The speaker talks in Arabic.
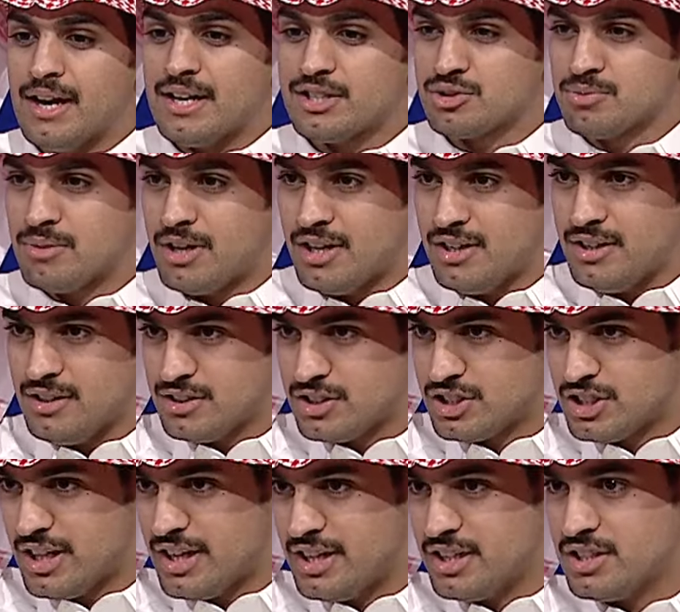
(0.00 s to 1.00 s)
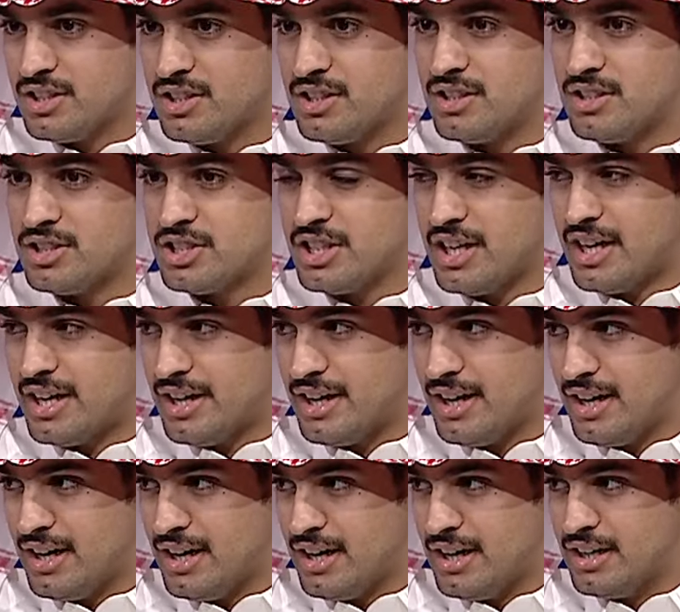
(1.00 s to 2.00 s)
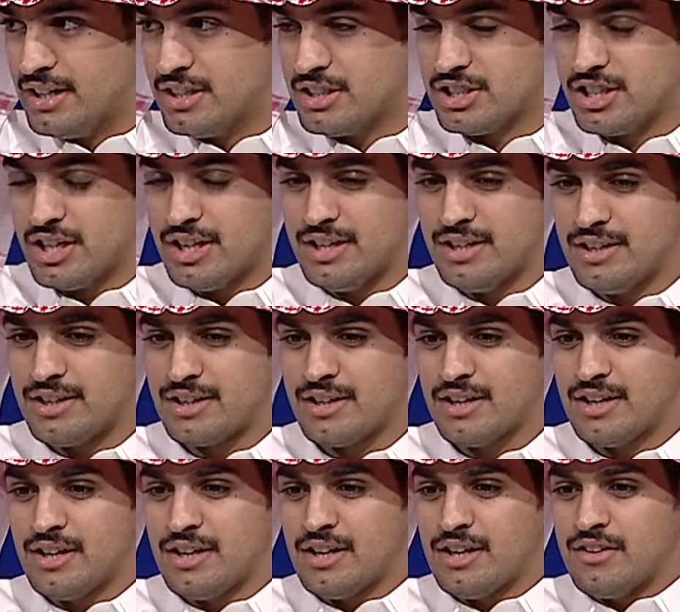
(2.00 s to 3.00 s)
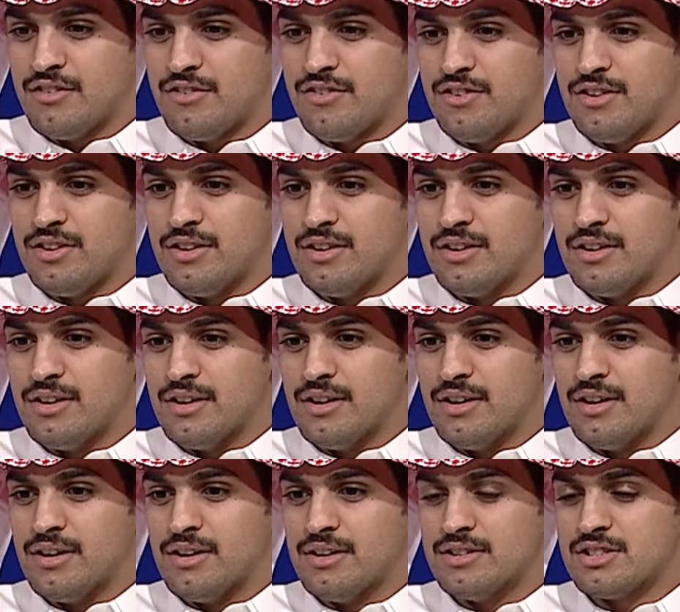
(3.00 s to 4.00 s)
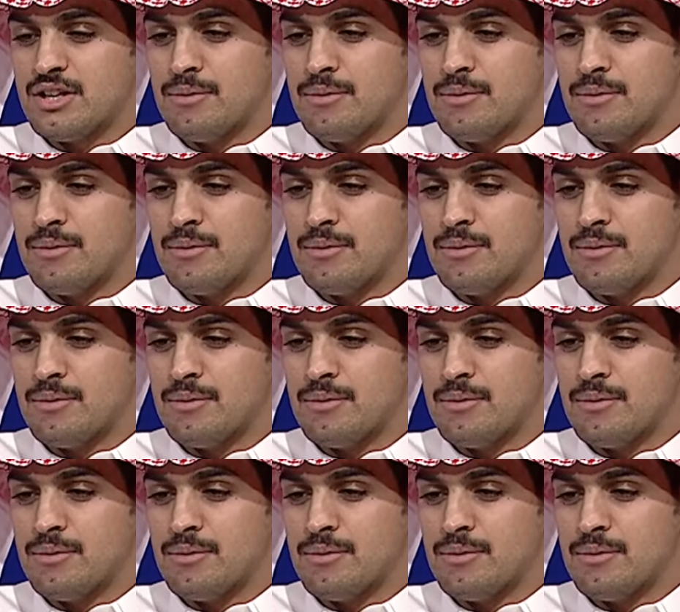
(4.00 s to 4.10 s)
الأصمعي الشاعر, الشاعر الشهير في نعم.